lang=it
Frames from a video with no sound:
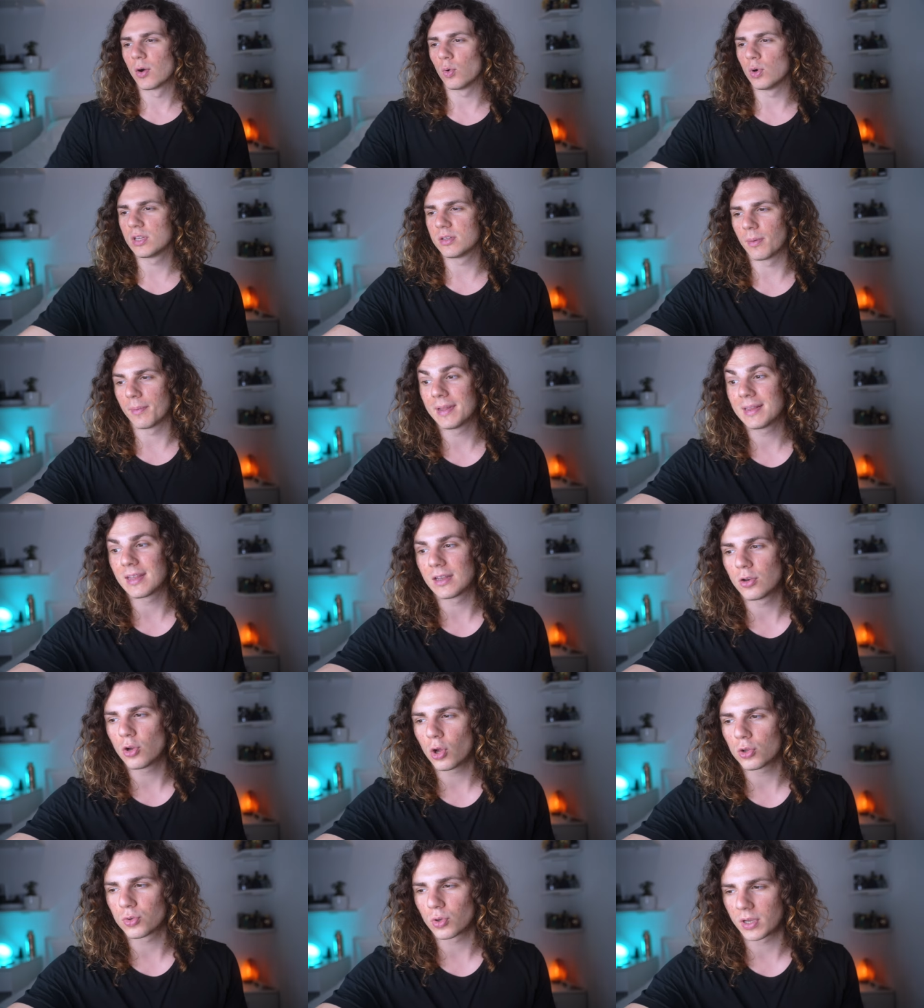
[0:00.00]
ultimamente effettivamente
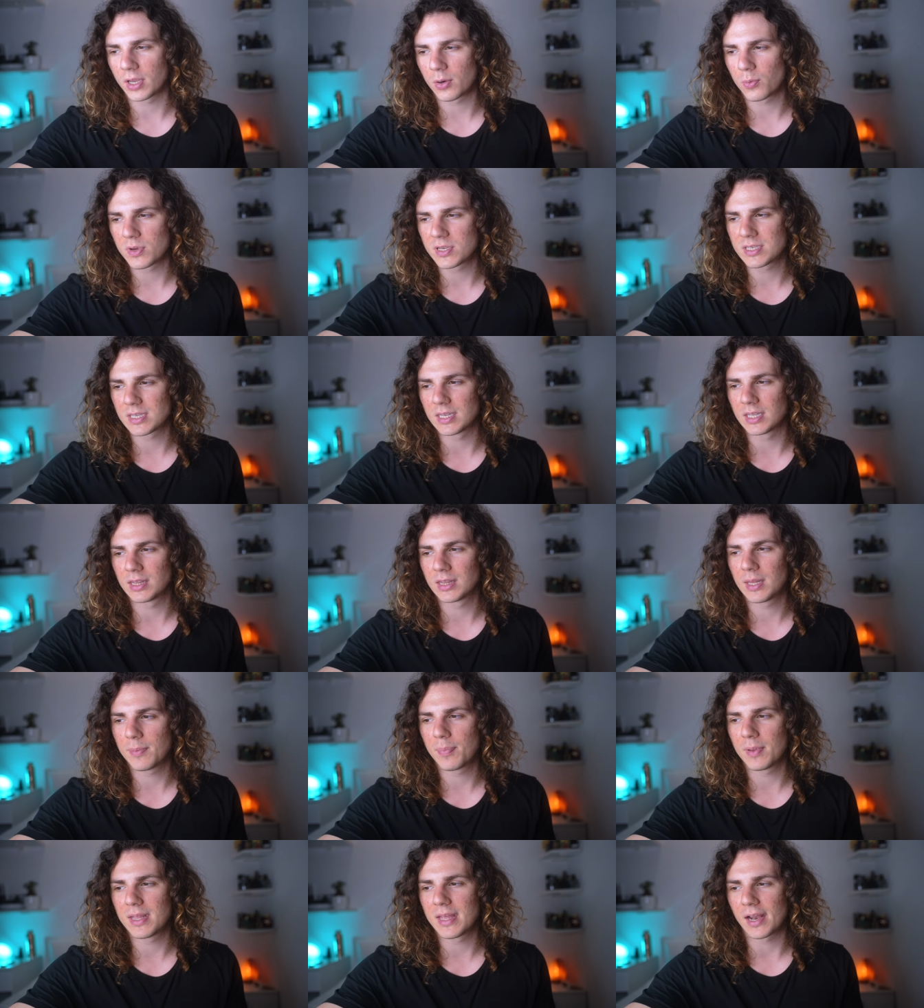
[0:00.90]
noto che questi
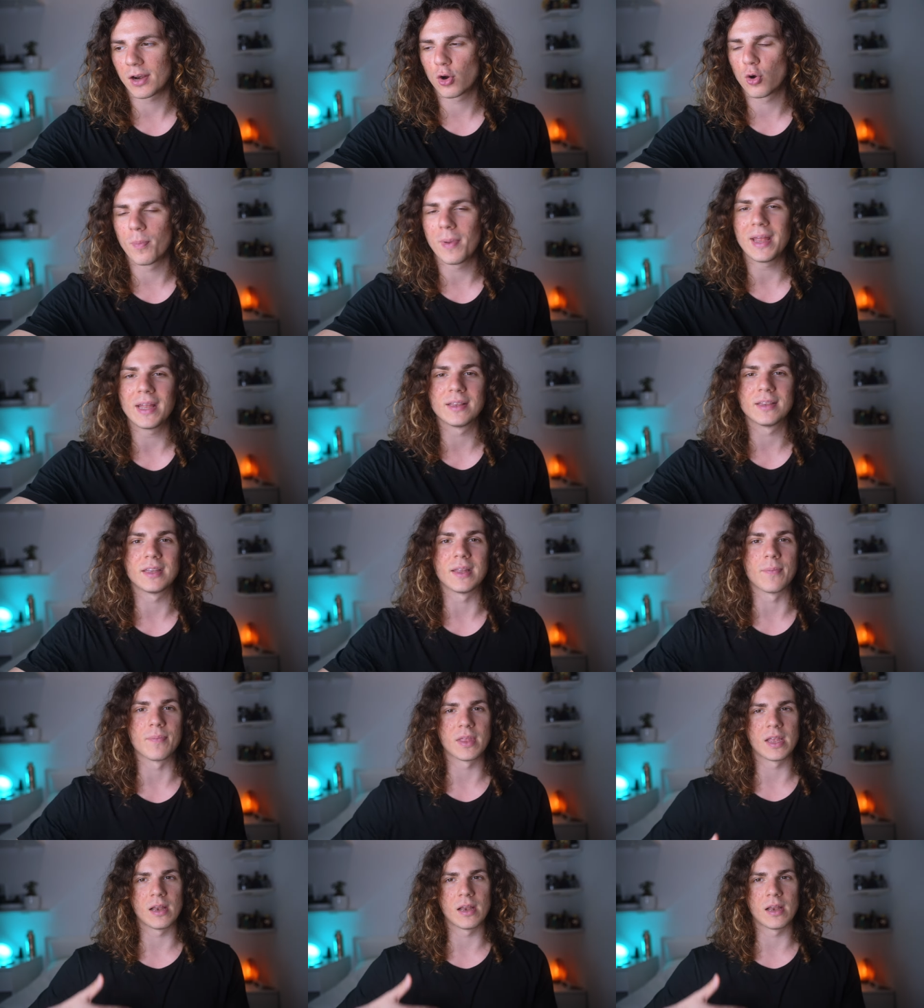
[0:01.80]
tipi di argomenti,